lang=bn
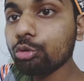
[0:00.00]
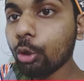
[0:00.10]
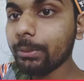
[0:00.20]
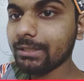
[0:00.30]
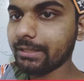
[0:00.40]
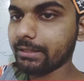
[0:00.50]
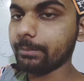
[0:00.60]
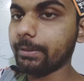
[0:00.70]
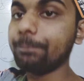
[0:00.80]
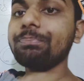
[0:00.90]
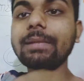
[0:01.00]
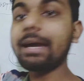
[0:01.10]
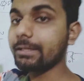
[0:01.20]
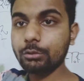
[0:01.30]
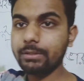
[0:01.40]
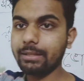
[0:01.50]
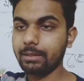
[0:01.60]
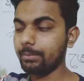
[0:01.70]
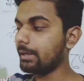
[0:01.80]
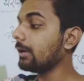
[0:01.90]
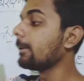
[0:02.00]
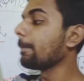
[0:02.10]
ছবিটা দেওয়া থাকবে আর কিছু দেওয়া থাকবে না